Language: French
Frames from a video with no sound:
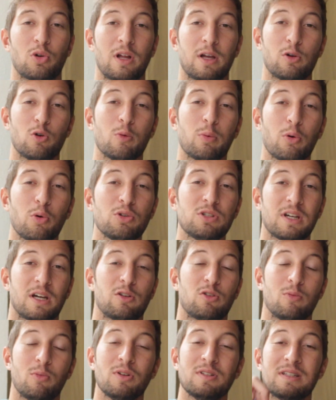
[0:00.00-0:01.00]
sur la GoPro
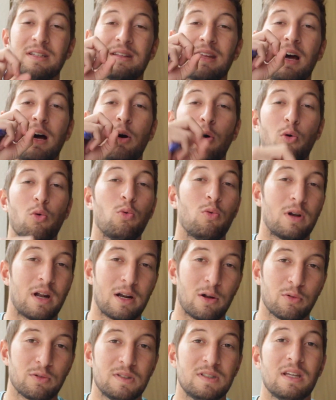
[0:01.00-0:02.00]
directement, c'était un rond.
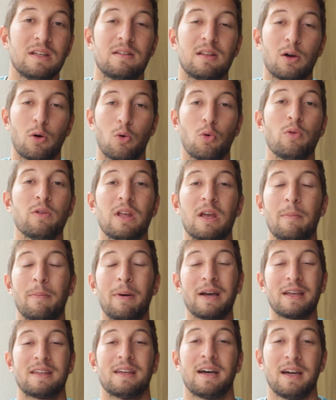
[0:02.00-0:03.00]
La lentille était ronde et
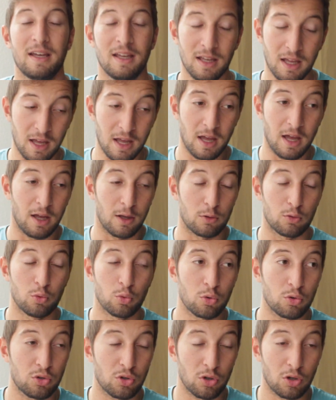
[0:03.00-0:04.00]
pas carrée.
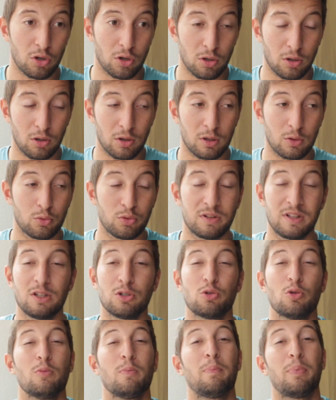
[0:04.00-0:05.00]
Donc euh,
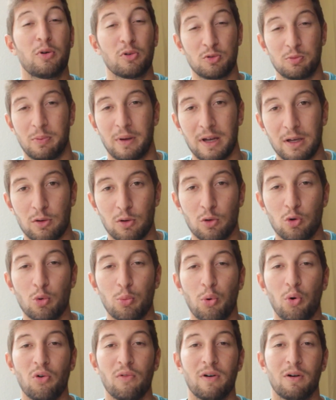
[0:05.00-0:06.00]
écoutez, je ne pense pas que
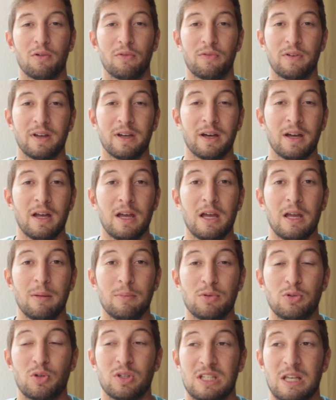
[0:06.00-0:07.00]
GoPro va en faire,
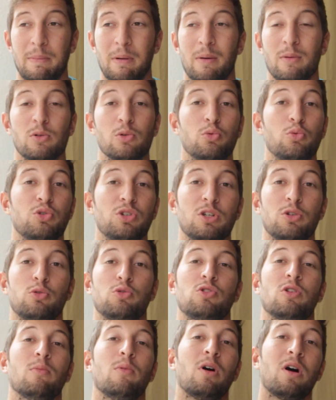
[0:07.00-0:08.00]
puisque ça permet de toucher
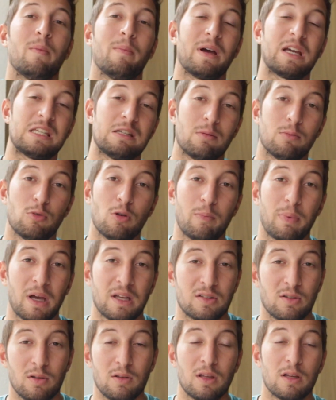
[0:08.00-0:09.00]
justement un maximum de
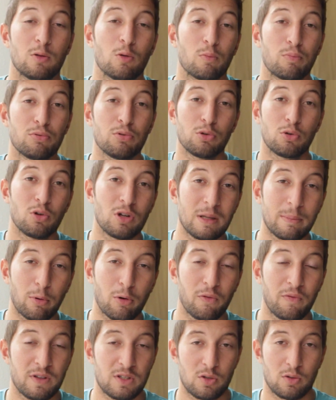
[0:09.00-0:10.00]
personnes et non plus que les
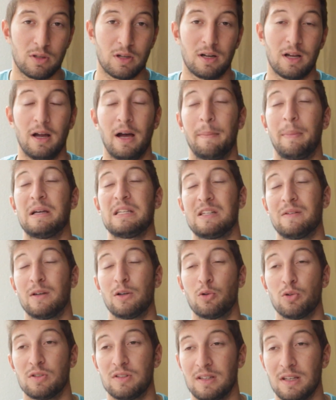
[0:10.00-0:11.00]
professionnels. Après, c'est
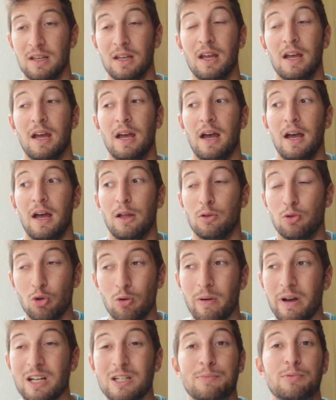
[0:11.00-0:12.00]
vrai que c'est
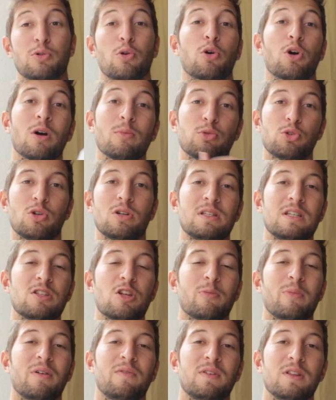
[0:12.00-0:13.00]
dommage, puisque comme je l'ai dit
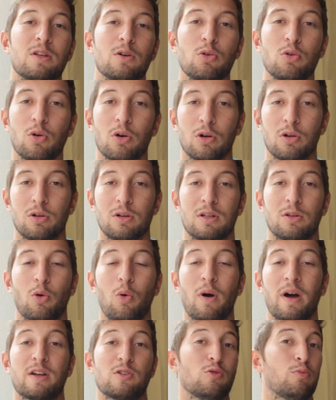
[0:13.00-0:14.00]
dans ma vidéo, euh, les
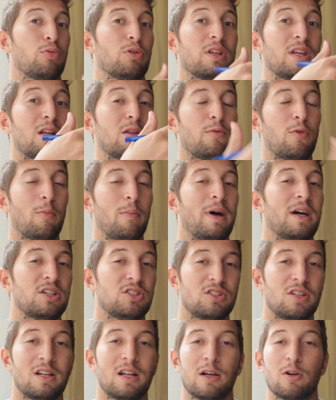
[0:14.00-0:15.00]
trois raisons pour lesquelles il ne faut pas
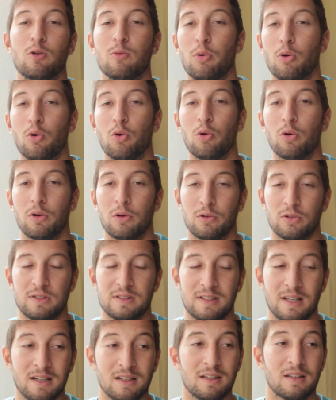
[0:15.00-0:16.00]
acheter la GoPro
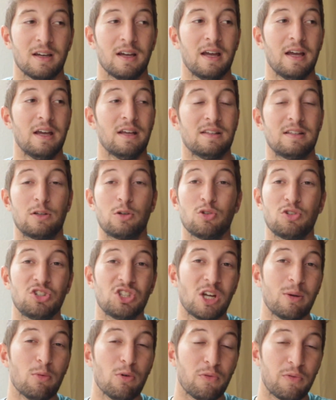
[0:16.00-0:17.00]
5, euh, c'est que
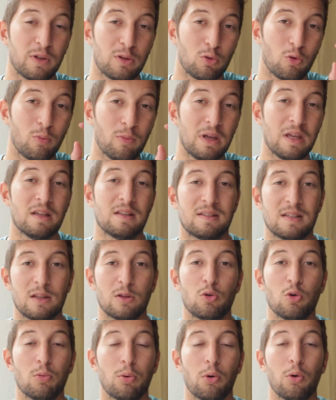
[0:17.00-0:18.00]
si jamais on fait tomber
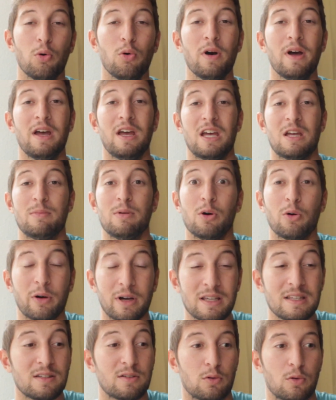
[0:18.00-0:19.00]
cette GoPro, eh bien on
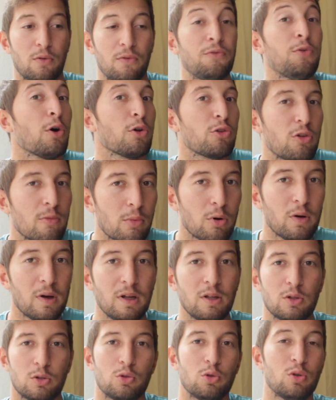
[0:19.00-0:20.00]
risque
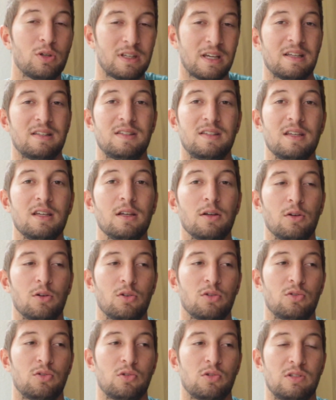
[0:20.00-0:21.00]
fortement hein, de casser
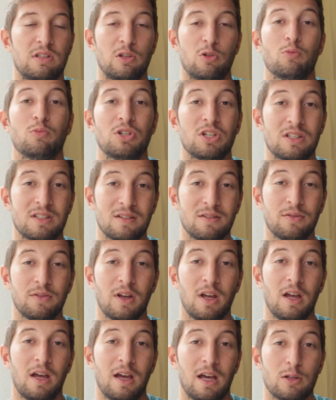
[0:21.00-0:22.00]
euh, cet
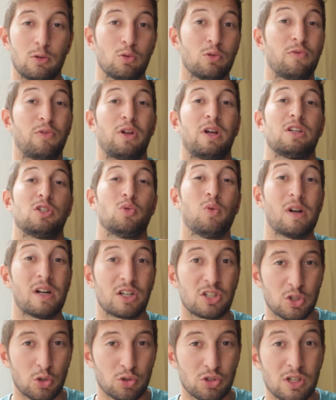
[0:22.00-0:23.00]
objectif, et donc il faudra soit
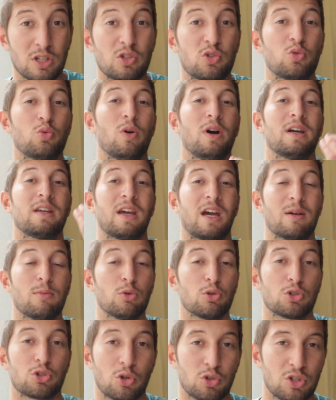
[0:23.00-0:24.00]
la changer, soit
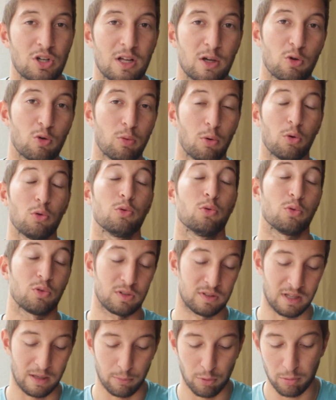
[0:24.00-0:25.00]
carrément changer la GoPro,
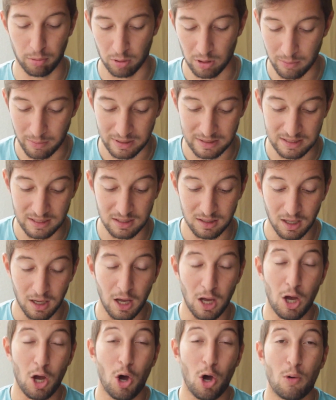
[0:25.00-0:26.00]
donc c'est un peu problématique
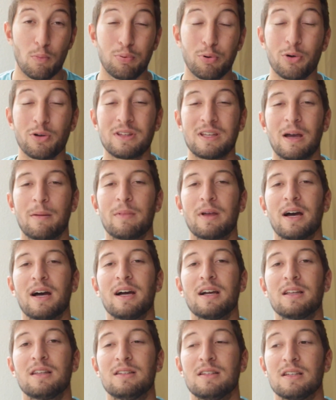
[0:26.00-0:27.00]
pour une
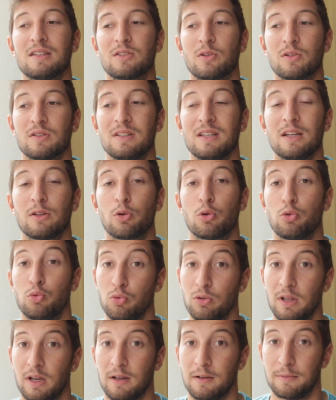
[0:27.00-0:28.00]
caméra qui est censée être
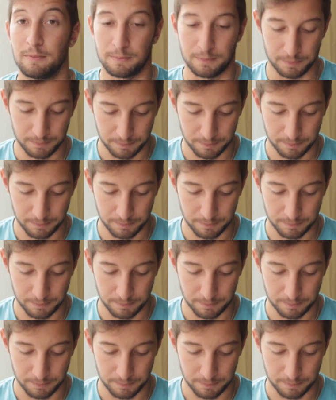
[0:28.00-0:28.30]
tout terrain.